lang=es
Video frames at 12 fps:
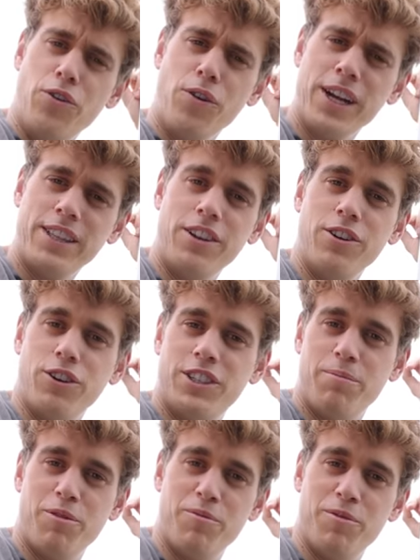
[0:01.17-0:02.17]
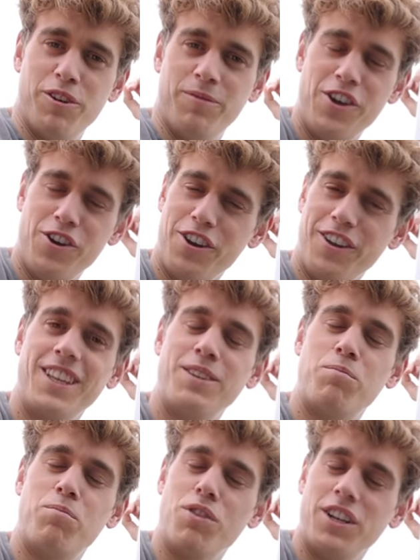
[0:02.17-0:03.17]
Nunca he tenido coche propio. Y hoy,
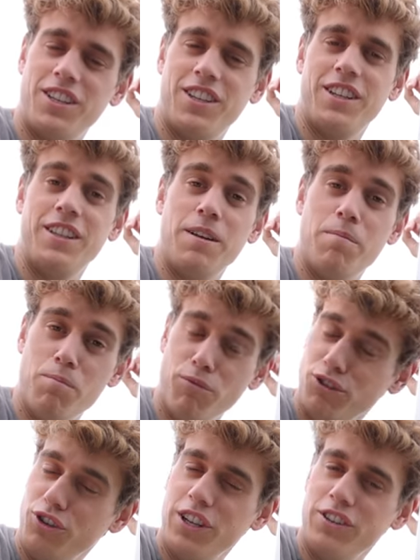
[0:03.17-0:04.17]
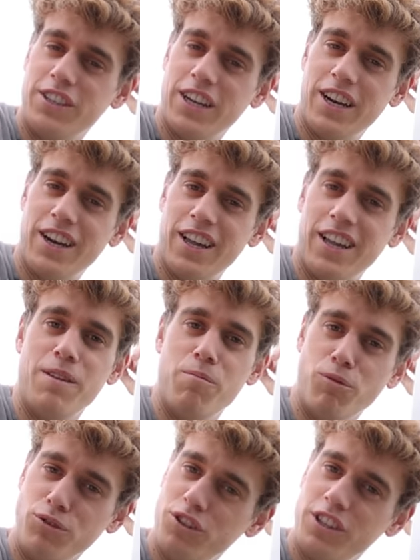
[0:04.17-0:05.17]
después de muchos años de carné y
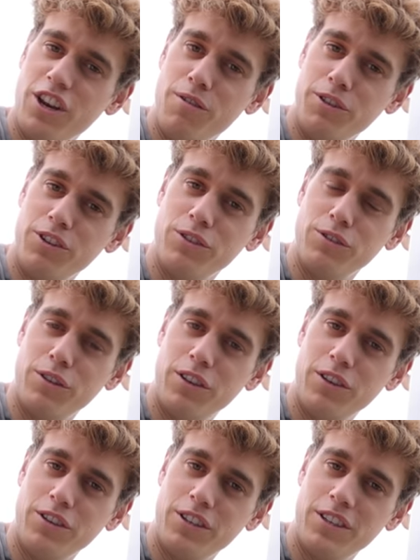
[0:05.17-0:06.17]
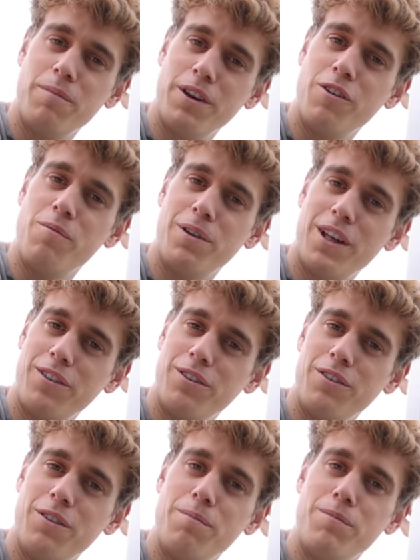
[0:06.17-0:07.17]
muchos kilómetros conducidos, me he
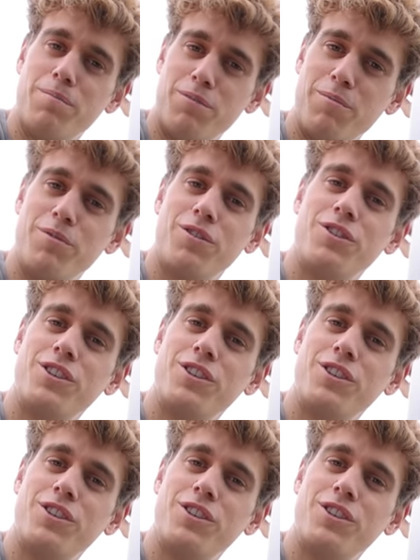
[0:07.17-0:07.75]
comprado mi propio